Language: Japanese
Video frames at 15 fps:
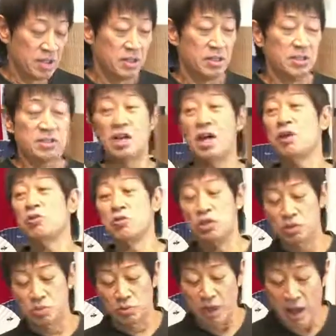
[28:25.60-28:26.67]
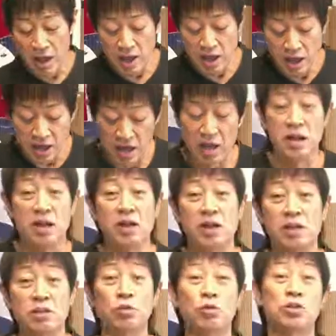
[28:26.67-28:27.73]
最後にいつもね、
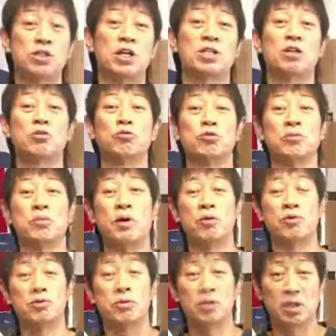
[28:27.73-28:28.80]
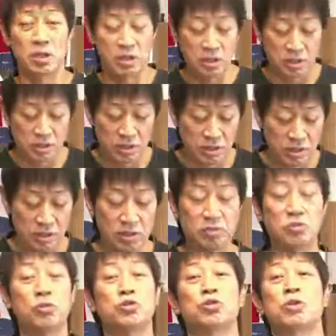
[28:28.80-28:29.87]
えー、残された言葉を、えー
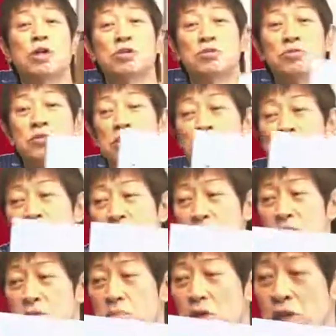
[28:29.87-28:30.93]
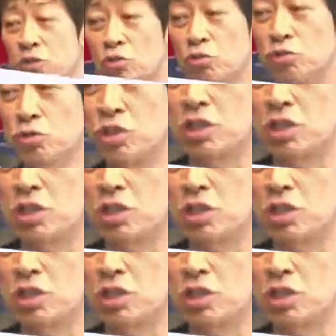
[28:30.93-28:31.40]
ご紹介するんですが、まず宮城長寿先